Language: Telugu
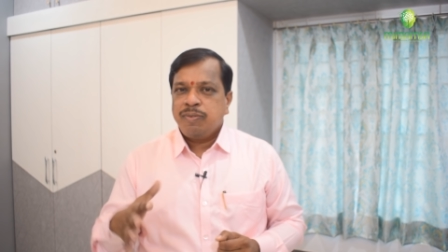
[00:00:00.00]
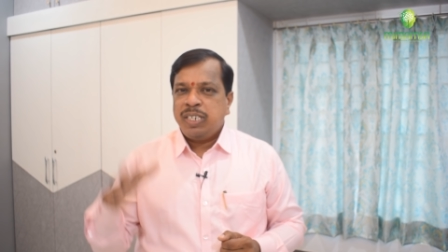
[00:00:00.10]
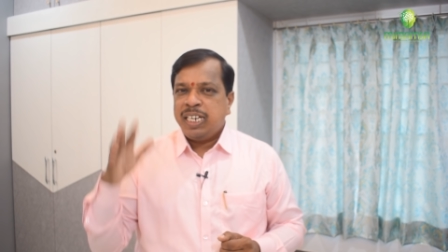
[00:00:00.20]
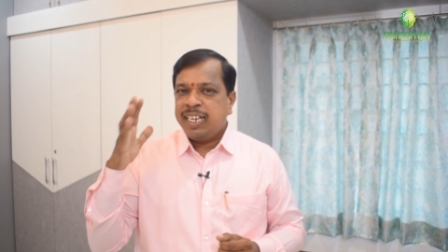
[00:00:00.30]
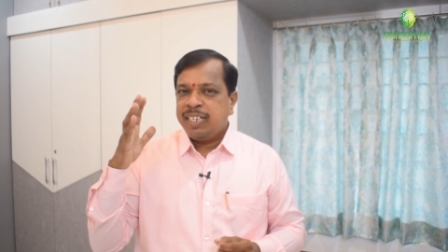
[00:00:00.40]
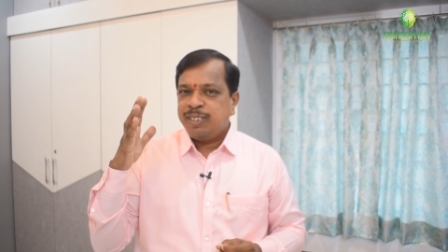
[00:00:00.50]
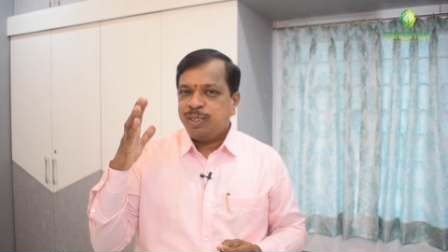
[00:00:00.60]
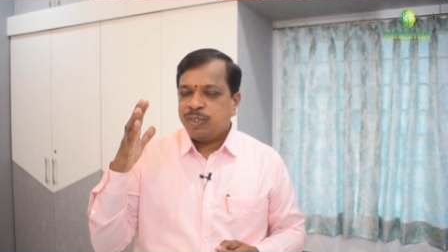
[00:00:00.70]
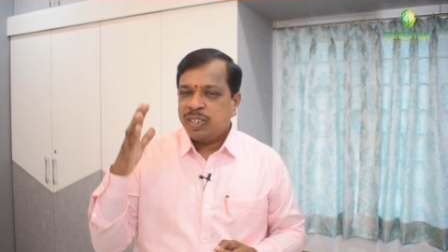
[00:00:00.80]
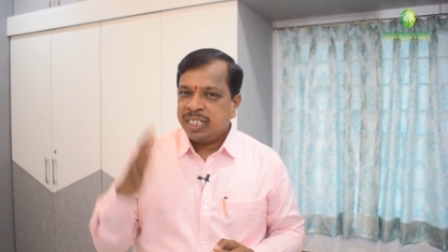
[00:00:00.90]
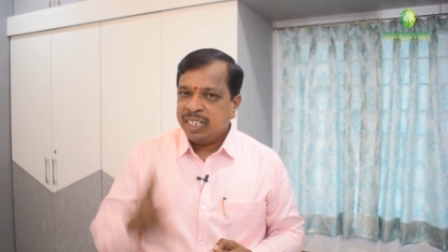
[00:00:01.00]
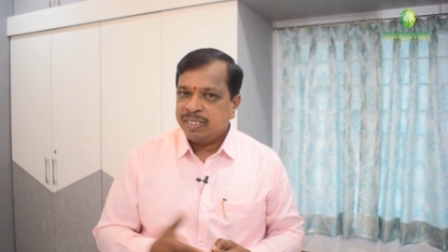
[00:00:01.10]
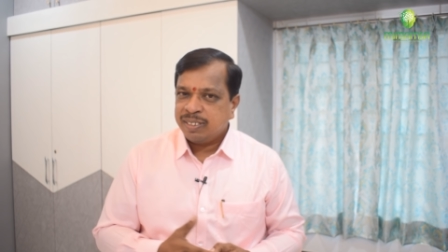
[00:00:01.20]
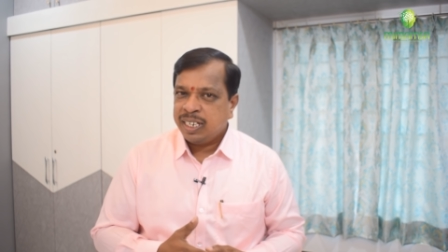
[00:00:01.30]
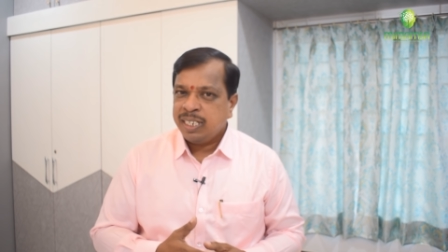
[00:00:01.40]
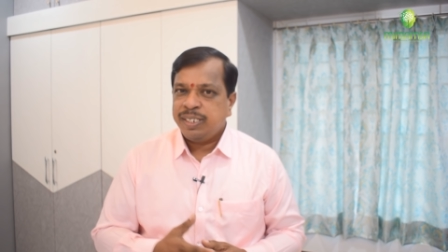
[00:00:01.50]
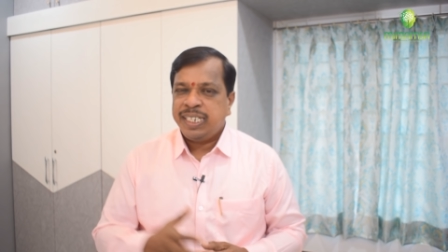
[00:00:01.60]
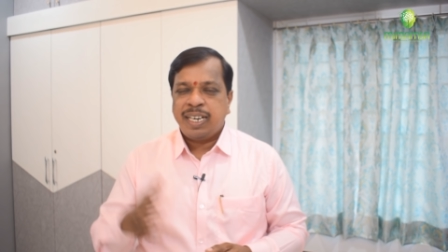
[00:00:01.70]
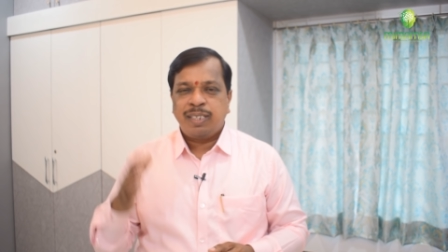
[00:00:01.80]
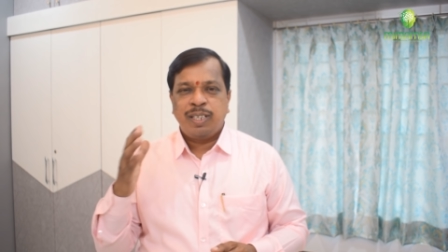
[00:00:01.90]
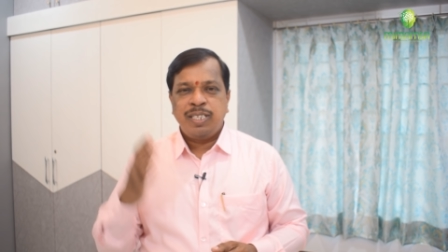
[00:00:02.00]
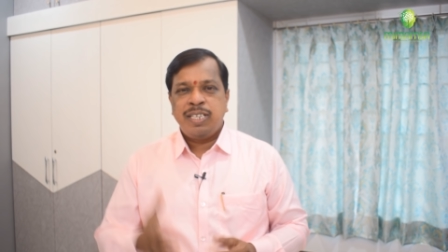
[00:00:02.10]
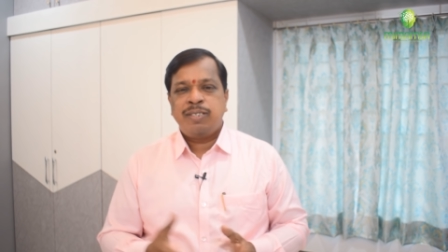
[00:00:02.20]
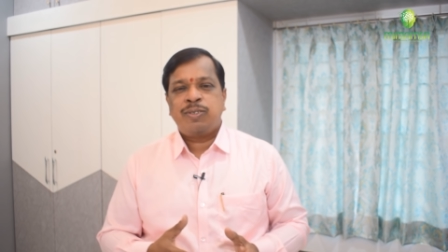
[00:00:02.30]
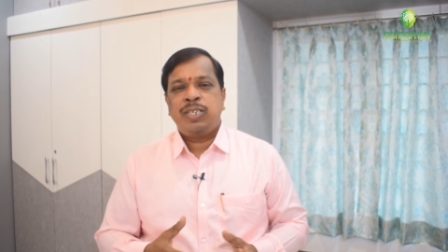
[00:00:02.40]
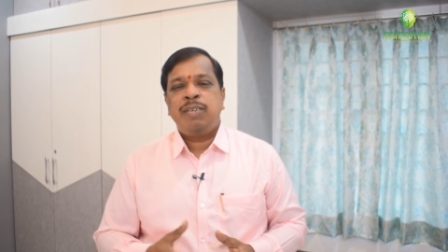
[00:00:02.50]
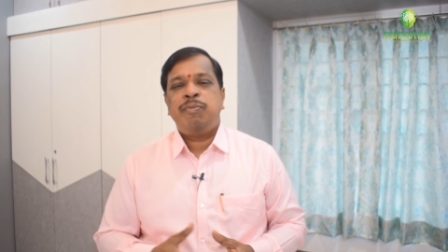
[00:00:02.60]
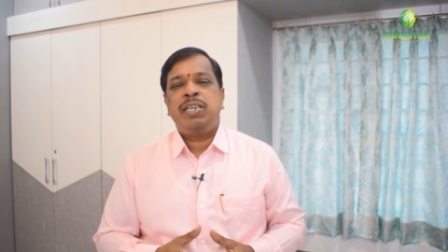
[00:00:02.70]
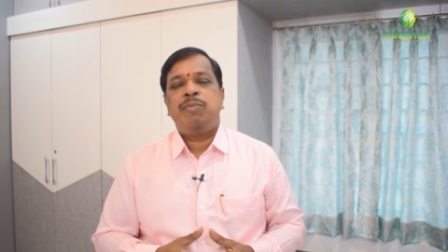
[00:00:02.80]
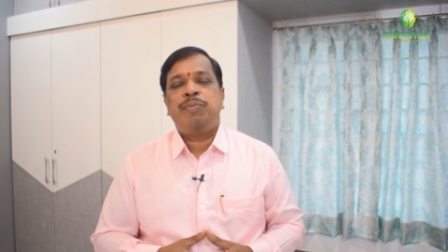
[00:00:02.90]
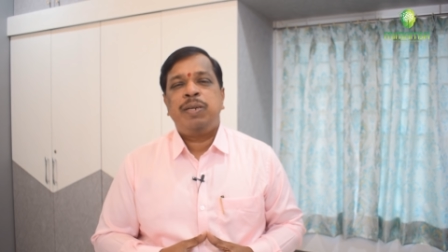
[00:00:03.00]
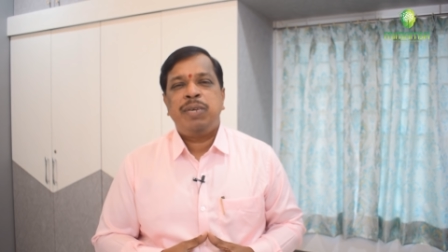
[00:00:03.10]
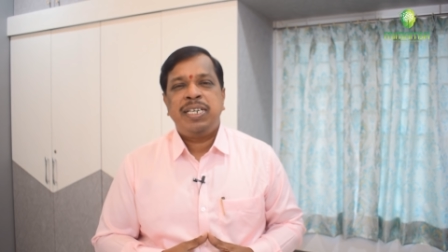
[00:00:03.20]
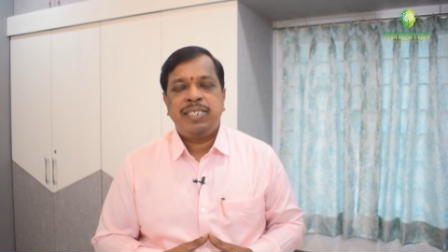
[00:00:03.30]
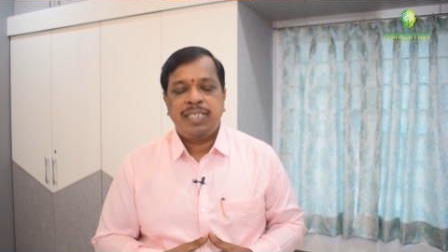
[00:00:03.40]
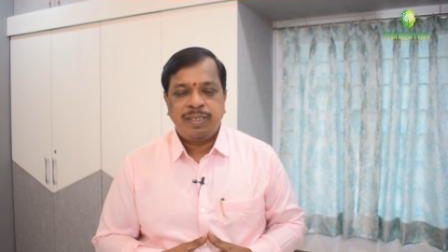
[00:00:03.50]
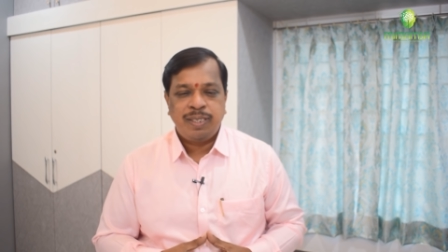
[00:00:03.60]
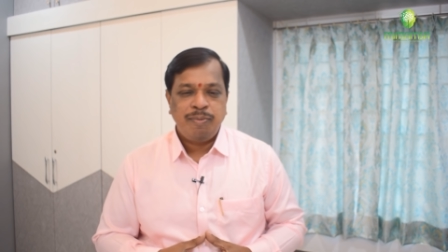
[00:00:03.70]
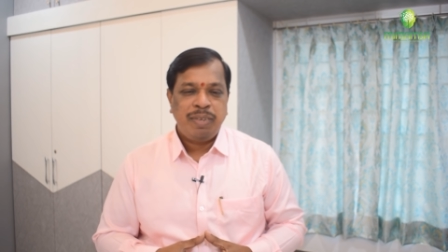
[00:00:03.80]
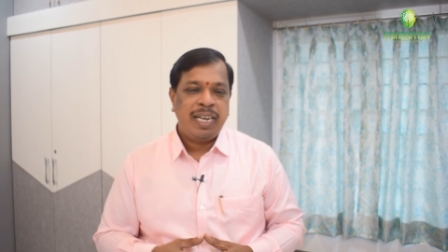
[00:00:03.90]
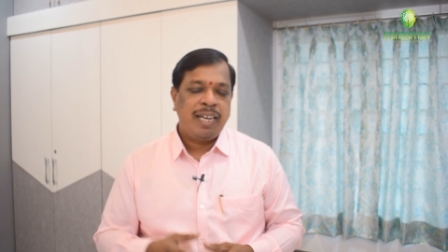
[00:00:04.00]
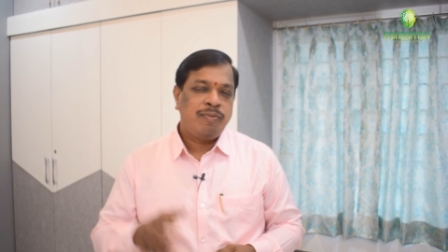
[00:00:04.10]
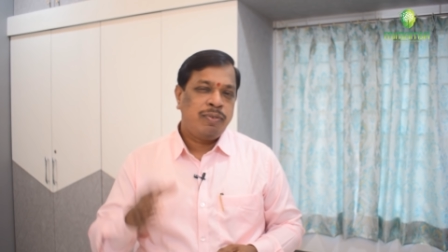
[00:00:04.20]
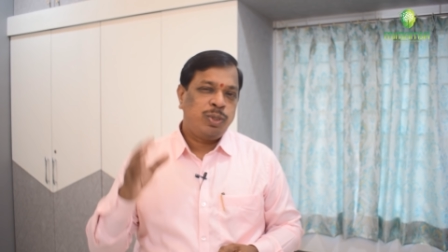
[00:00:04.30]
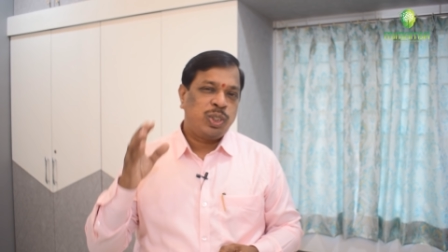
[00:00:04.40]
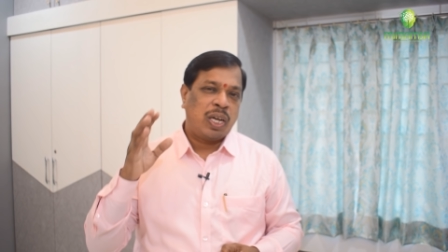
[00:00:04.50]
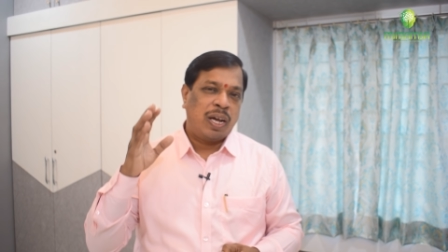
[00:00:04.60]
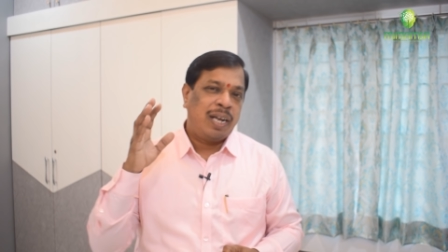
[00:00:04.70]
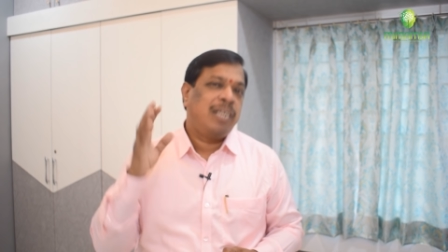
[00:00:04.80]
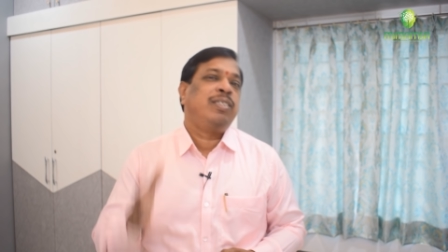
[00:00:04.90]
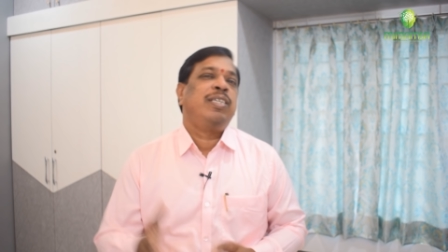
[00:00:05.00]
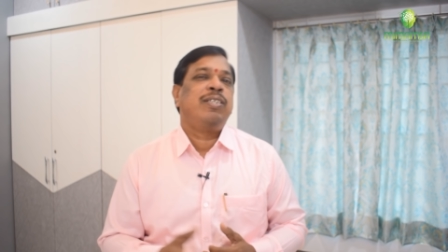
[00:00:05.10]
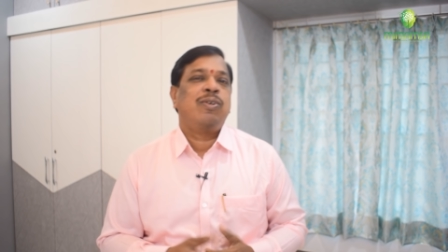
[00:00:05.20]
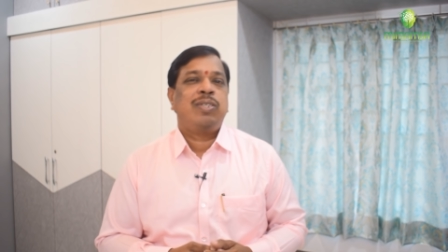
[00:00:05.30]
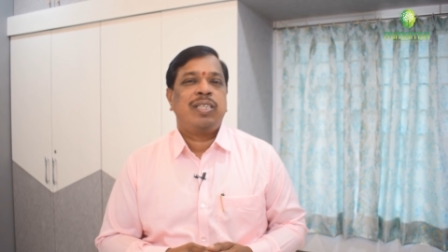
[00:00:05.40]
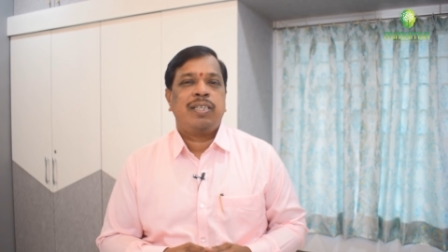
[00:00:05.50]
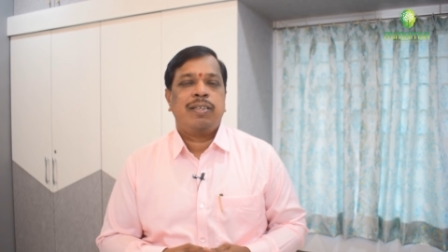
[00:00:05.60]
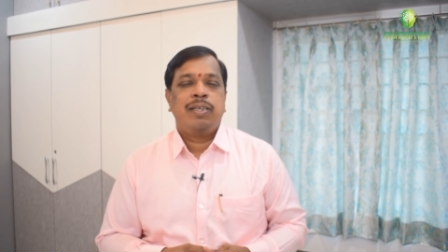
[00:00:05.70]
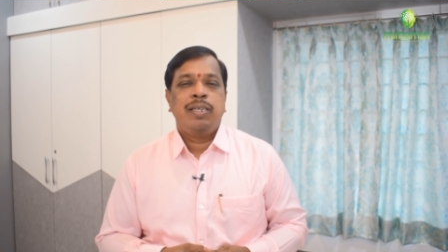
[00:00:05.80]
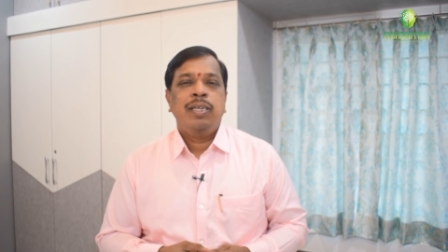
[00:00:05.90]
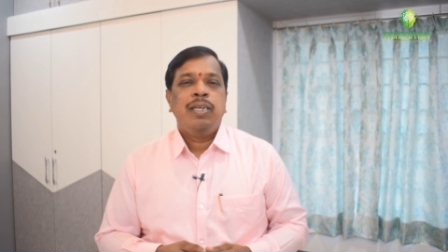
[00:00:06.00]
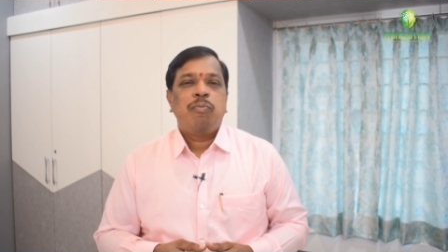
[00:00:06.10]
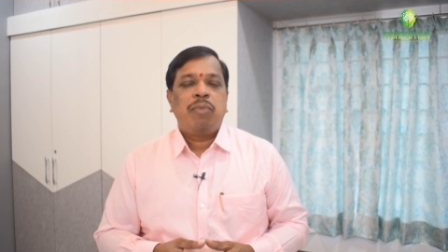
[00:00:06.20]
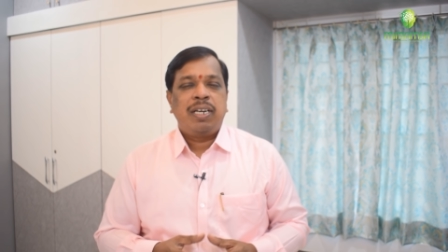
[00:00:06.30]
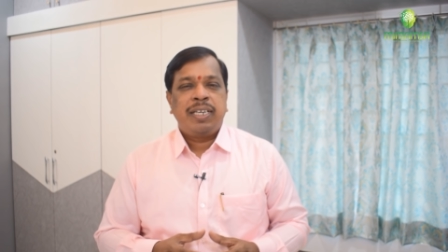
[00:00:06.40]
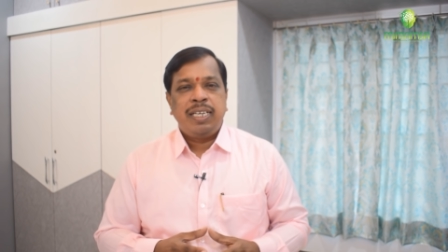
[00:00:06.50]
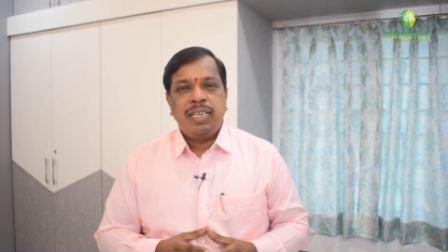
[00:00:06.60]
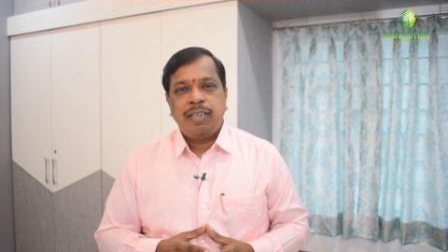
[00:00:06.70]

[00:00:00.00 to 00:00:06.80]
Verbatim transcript: వీలైనంత వరకు అయినా సరే దీన్ని అర్థం చేసుకుని మీరు ఇంప్లిమెంట్ చేస్తే మీ లైఫ్ చాలా చేంజ్ అవుతుంది మనకి